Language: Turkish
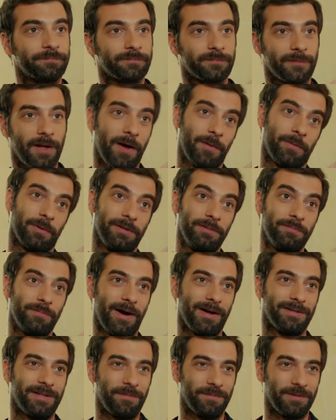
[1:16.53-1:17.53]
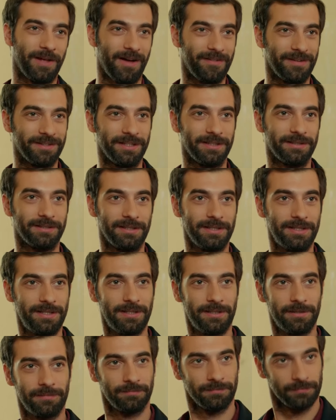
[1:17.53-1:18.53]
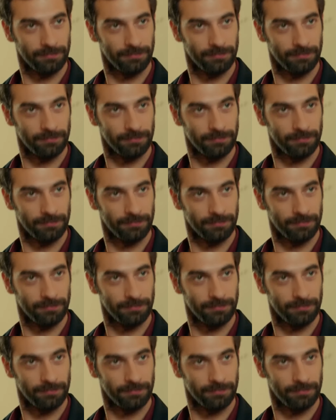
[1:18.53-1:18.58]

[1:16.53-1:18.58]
Ne yapalım madem davet ettiniz.